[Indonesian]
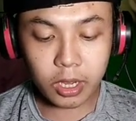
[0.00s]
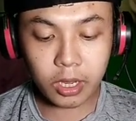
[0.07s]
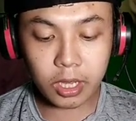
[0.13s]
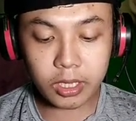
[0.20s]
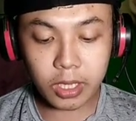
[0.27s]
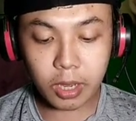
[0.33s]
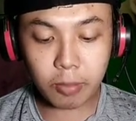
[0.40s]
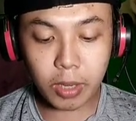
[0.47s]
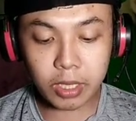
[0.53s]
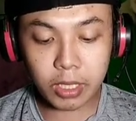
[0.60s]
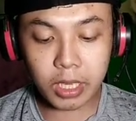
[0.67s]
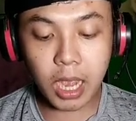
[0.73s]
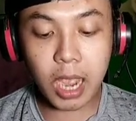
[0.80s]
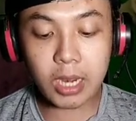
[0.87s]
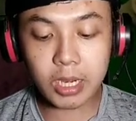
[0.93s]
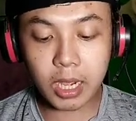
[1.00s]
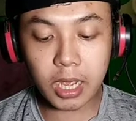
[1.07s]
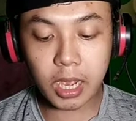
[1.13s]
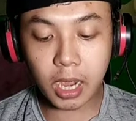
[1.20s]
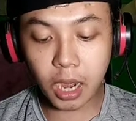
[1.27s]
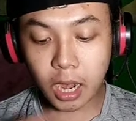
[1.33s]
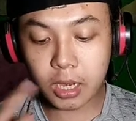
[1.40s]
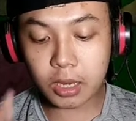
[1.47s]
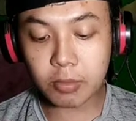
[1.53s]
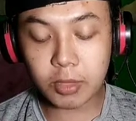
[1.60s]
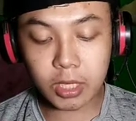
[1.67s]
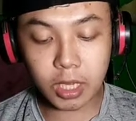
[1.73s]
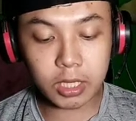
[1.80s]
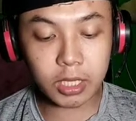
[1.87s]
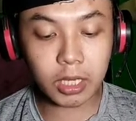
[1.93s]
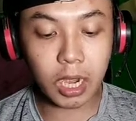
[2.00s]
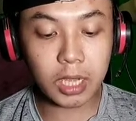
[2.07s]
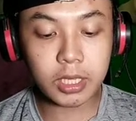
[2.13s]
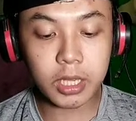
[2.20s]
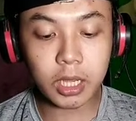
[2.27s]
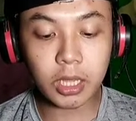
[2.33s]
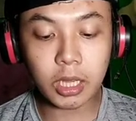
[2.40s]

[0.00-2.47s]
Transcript: Guys ya biasanya ada ya. Kalian bisa cek aja.